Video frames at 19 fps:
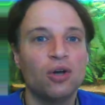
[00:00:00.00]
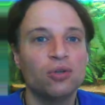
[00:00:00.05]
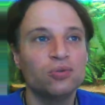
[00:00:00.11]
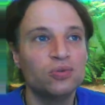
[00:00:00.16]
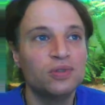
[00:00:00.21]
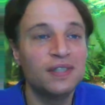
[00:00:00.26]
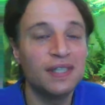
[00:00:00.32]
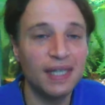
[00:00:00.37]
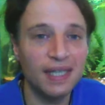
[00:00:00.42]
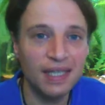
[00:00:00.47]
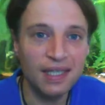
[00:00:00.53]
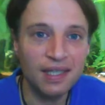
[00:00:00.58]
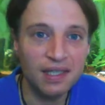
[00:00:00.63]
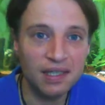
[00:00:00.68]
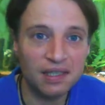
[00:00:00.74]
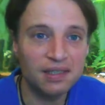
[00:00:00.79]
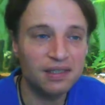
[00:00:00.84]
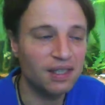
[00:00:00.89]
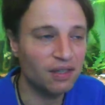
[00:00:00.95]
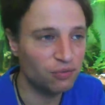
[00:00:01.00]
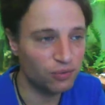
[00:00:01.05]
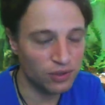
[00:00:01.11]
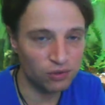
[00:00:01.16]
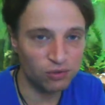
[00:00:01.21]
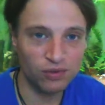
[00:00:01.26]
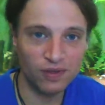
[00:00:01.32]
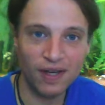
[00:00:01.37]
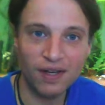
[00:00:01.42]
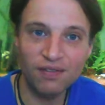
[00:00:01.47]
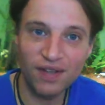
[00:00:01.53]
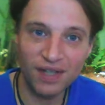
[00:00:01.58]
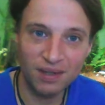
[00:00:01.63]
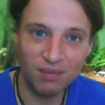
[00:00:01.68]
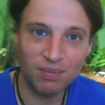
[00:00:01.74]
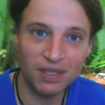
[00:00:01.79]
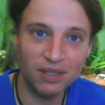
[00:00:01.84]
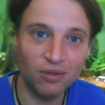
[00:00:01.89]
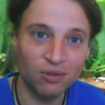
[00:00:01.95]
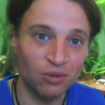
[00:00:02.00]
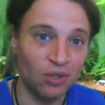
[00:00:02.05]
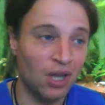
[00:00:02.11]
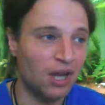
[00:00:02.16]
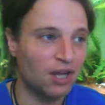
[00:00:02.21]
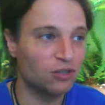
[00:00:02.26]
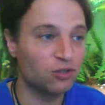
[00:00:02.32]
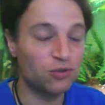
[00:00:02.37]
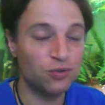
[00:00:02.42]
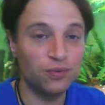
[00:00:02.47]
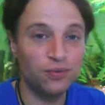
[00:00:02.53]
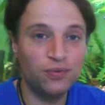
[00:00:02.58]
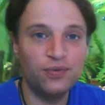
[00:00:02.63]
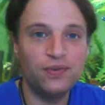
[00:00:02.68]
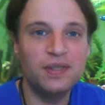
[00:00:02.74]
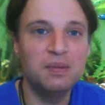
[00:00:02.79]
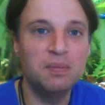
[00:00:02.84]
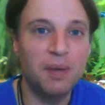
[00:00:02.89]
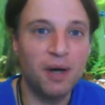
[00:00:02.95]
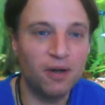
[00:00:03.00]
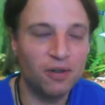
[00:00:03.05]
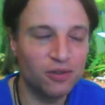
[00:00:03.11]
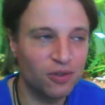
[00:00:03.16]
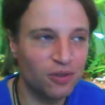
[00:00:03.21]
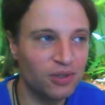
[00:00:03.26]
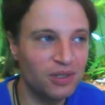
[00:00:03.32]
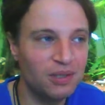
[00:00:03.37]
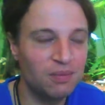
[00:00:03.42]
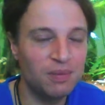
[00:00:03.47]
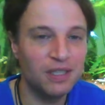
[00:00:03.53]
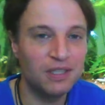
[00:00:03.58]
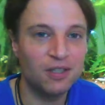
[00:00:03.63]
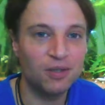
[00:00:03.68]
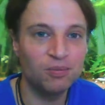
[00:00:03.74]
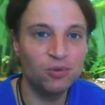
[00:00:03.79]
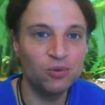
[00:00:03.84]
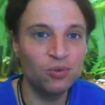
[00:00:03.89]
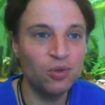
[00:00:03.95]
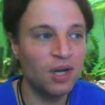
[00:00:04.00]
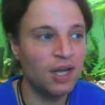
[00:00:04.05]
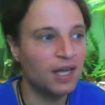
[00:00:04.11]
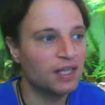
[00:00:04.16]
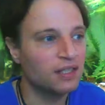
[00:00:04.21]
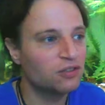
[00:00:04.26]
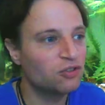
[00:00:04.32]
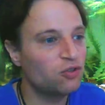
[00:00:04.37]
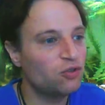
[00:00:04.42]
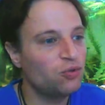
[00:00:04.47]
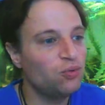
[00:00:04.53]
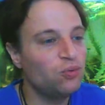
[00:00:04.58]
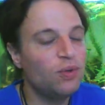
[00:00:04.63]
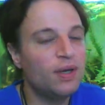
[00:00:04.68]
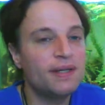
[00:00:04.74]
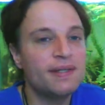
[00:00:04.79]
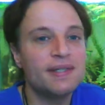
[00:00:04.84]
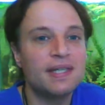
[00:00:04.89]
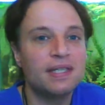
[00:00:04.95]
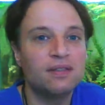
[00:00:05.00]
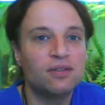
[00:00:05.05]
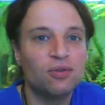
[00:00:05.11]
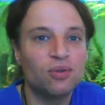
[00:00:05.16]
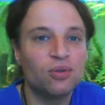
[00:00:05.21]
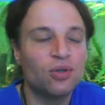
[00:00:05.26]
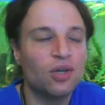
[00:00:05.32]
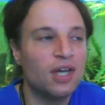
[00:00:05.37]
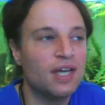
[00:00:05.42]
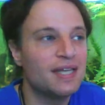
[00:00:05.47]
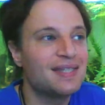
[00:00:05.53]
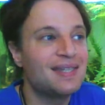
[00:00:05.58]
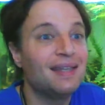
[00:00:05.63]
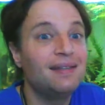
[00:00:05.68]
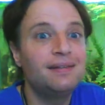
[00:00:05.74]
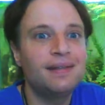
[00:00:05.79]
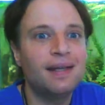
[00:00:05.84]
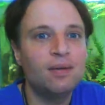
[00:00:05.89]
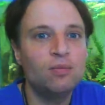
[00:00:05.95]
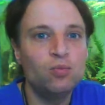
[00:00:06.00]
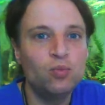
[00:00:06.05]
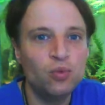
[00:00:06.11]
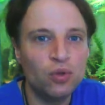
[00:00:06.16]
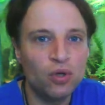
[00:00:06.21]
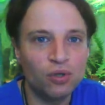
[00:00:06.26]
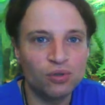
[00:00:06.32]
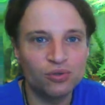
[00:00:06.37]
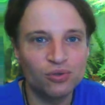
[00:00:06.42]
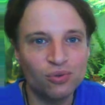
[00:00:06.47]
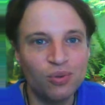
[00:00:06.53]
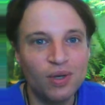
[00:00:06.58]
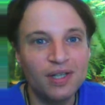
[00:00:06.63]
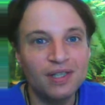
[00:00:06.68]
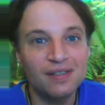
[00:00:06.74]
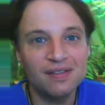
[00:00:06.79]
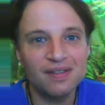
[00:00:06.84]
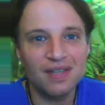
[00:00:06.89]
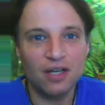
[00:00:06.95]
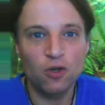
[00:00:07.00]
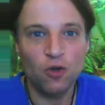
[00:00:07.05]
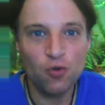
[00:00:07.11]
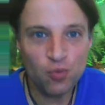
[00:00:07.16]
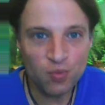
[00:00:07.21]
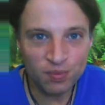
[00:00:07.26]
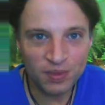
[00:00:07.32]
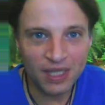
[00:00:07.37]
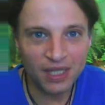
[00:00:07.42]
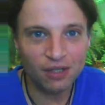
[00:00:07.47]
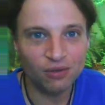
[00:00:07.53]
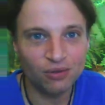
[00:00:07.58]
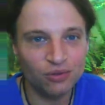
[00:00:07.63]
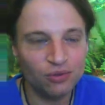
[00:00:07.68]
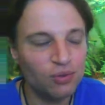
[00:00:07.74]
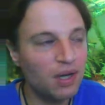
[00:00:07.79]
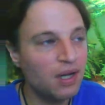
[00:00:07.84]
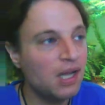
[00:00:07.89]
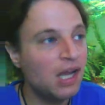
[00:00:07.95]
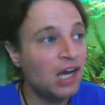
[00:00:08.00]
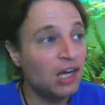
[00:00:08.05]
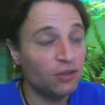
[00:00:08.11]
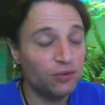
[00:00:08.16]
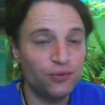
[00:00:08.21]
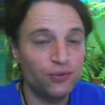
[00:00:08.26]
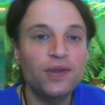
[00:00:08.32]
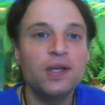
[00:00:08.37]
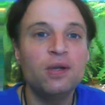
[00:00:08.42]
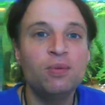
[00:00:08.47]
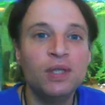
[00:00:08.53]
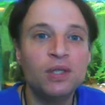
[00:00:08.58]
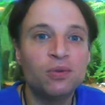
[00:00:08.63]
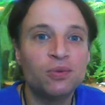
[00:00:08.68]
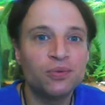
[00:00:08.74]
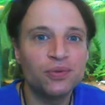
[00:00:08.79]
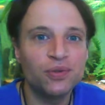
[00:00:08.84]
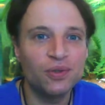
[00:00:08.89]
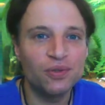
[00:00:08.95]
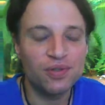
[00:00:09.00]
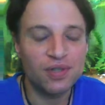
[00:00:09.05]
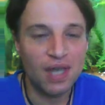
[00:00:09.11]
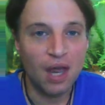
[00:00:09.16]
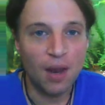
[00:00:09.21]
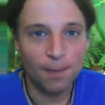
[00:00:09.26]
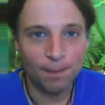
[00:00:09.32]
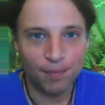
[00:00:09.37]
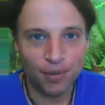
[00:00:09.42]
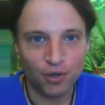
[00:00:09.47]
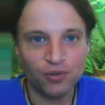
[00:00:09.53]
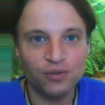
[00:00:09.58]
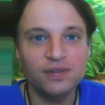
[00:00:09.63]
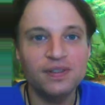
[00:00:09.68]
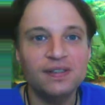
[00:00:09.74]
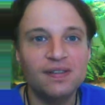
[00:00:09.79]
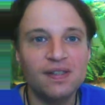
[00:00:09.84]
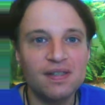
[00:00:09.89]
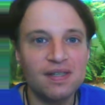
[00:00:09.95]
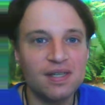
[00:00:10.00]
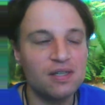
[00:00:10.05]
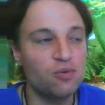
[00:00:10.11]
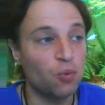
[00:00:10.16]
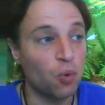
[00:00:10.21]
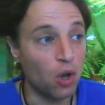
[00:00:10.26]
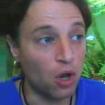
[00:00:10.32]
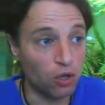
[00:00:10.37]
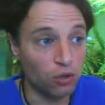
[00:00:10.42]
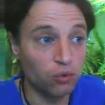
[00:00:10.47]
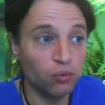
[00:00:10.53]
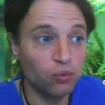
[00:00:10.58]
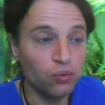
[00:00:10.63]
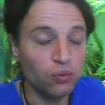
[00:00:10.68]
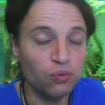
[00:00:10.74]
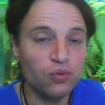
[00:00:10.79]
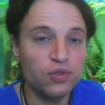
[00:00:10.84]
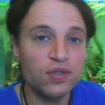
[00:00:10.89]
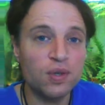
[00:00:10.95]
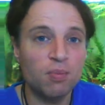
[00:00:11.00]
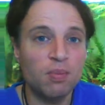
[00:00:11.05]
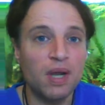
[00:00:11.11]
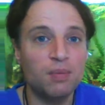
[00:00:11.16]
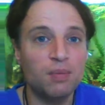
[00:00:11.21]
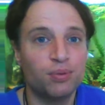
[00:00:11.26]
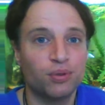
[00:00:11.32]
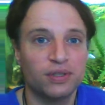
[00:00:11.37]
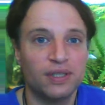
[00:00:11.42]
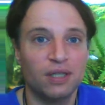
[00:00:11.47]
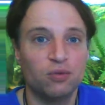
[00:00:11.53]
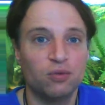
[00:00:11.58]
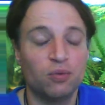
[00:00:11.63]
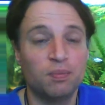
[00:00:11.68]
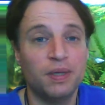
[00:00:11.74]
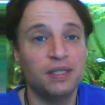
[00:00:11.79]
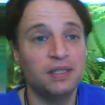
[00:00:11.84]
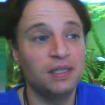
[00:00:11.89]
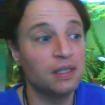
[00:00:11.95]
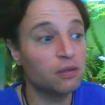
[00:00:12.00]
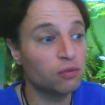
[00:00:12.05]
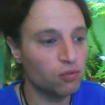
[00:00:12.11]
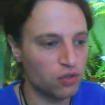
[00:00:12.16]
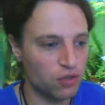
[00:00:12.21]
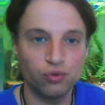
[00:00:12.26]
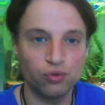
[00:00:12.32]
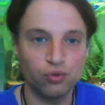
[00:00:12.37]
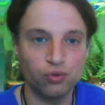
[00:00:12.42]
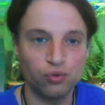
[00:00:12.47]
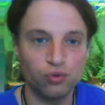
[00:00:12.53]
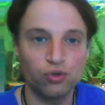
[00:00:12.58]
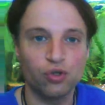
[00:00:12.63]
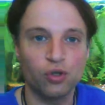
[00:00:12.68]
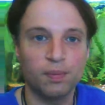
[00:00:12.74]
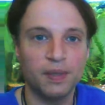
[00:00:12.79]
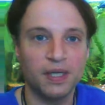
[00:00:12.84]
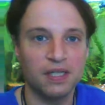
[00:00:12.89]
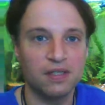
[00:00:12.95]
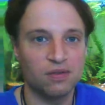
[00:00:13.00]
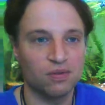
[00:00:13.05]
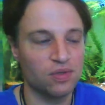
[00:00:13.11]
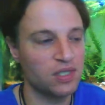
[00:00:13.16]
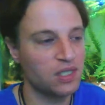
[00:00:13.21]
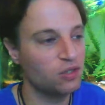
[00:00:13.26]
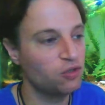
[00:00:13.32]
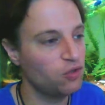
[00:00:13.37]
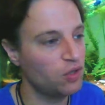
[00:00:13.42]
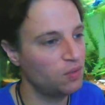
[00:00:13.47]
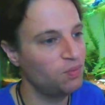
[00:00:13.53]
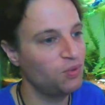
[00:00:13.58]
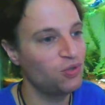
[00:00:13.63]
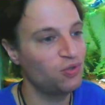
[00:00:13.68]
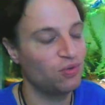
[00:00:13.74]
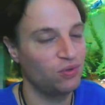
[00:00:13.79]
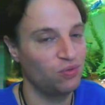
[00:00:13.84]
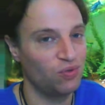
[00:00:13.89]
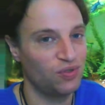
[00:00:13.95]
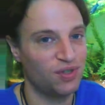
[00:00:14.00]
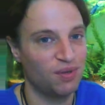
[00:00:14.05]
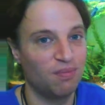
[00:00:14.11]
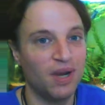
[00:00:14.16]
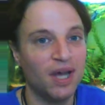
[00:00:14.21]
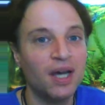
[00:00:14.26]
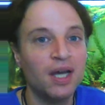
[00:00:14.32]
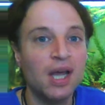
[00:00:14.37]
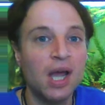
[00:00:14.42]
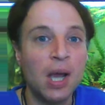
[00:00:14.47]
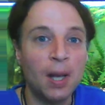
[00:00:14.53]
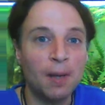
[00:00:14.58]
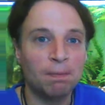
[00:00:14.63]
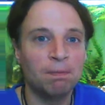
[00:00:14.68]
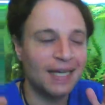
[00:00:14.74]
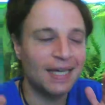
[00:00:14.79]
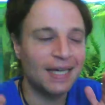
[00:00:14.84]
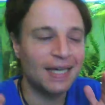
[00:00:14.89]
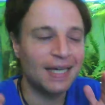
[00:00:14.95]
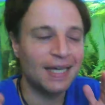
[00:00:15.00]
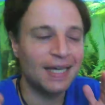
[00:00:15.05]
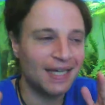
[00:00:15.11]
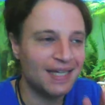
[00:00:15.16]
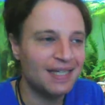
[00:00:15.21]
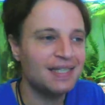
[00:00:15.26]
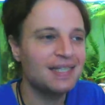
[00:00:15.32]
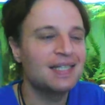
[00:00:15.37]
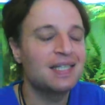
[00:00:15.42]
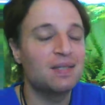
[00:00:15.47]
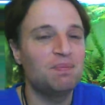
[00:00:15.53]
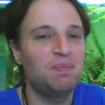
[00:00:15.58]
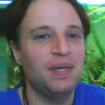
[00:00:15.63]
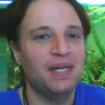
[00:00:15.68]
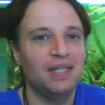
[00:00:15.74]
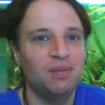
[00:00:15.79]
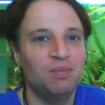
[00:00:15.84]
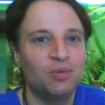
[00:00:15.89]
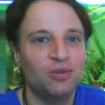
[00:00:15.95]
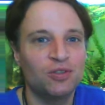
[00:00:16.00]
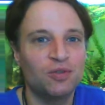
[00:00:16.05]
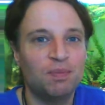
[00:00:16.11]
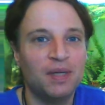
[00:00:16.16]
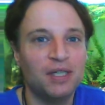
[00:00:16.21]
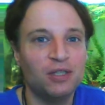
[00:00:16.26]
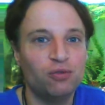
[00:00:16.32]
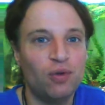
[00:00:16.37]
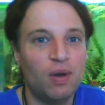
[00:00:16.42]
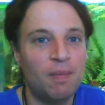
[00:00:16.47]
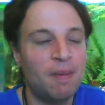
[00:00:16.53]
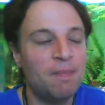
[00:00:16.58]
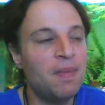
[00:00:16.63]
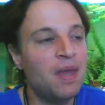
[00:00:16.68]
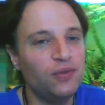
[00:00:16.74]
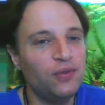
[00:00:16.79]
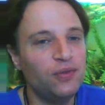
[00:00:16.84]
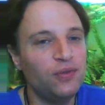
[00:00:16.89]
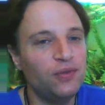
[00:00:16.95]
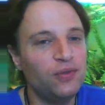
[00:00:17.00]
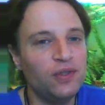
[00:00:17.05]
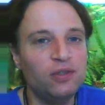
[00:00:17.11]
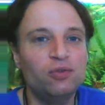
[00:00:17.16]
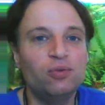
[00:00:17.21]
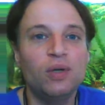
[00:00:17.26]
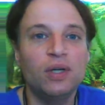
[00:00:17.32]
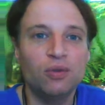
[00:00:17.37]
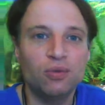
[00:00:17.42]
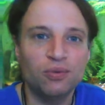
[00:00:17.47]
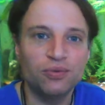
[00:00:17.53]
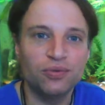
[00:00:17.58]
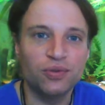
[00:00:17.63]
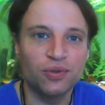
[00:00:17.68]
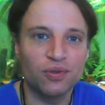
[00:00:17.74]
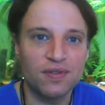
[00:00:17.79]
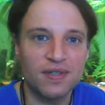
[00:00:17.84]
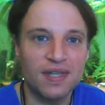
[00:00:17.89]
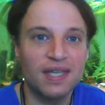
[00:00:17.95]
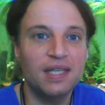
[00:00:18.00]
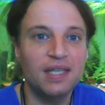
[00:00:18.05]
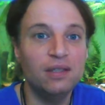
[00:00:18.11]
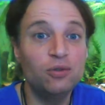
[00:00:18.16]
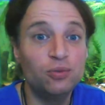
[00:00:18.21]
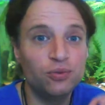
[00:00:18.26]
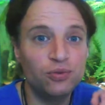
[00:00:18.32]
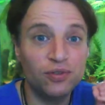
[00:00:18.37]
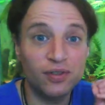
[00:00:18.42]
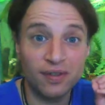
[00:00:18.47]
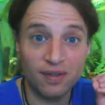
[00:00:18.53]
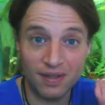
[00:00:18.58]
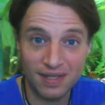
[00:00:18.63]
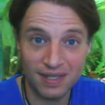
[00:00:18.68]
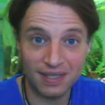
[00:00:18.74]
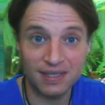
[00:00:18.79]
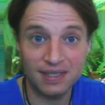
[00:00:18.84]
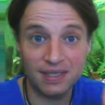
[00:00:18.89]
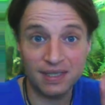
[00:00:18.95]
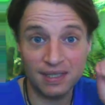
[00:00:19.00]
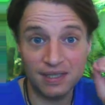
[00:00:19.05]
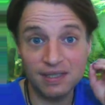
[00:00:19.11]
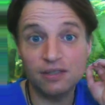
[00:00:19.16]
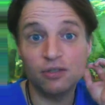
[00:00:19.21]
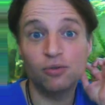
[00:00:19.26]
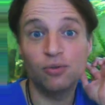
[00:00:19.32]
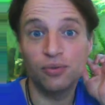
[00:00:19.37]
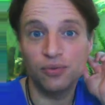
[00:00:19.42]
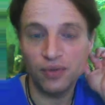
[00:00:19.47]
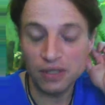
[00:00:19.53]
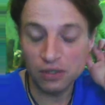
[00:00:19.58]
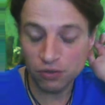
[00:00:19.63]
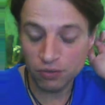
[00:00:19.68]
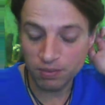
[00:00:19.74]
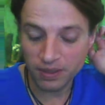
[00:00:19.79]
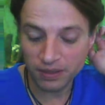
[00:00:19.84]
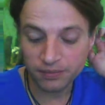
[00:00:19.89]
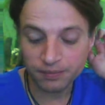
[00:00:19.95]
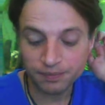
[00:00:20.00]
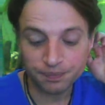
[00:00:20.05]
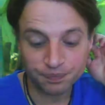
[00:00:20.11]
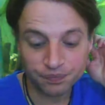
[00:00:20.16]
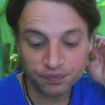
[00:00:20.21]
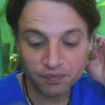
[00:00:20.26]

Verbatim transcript: On nous dit, hé, t'as fait du travail, maintenant tu vibres, entre guillemets, comme nous, tu as cet amour en toi et cette lumière en toi, fais-lui confiance, prends des décisions. Nous, nous sommes là pour t'accompagner, nous sommes toujours présents, si tu as besoin, nous sommes là, mais expérimente par toi-même, fais-toi confiance, écoute ce qui te fait du bien